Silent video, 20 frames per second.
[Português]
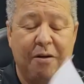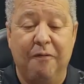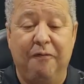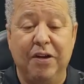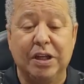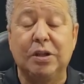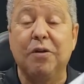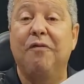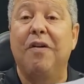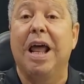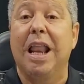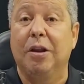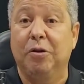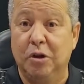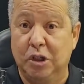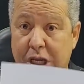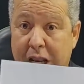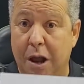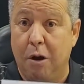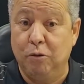o
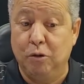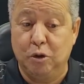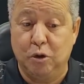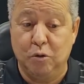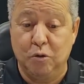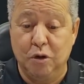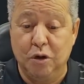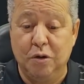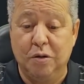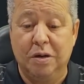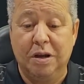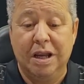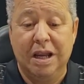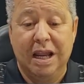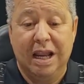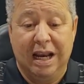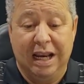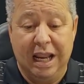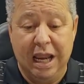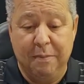vice-governador Geraldo Júnior
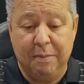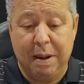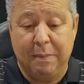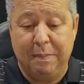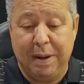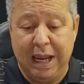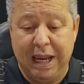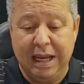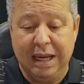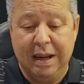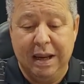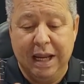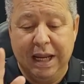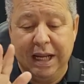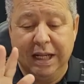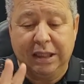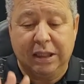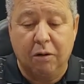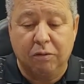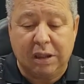lembra bem.
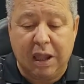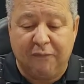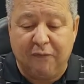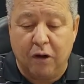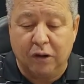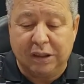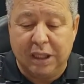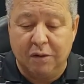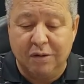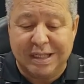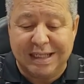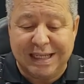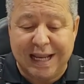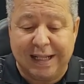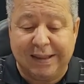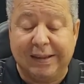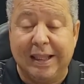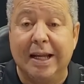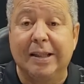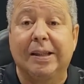Então está faltando
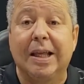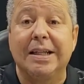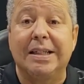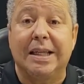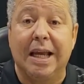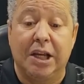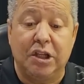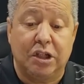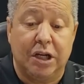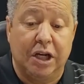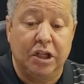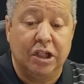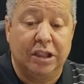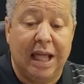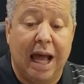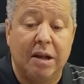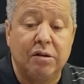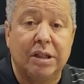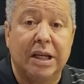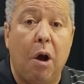77
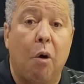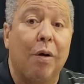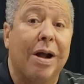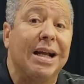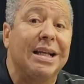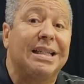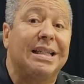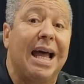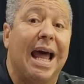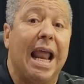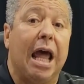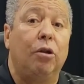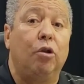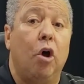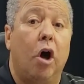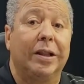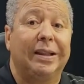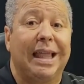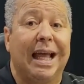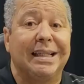candidatos que alcançaram a
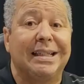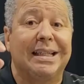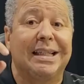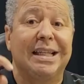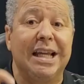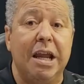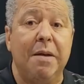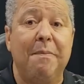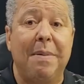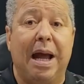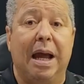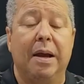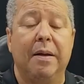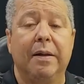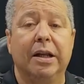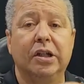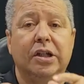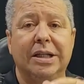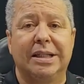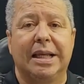nota acima
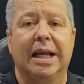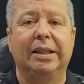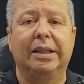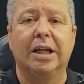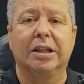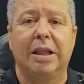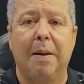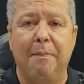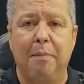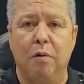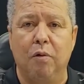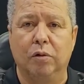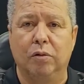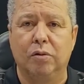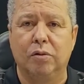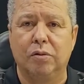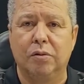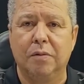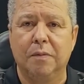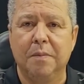de 70
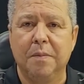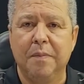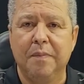pontos.